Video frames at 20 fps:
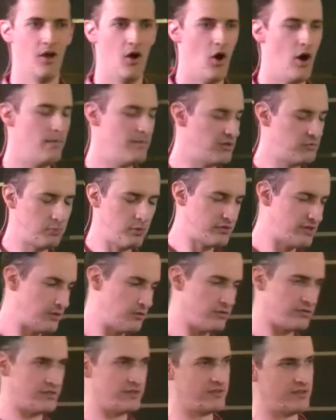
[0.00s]
Oh, mi esposa
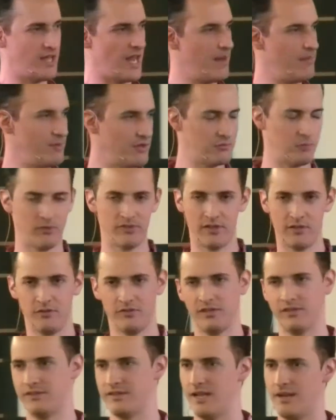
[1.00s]
no es estéril, mi esposa no
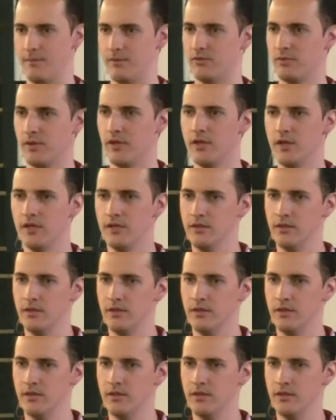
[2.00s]
es estéril. Mi esposa...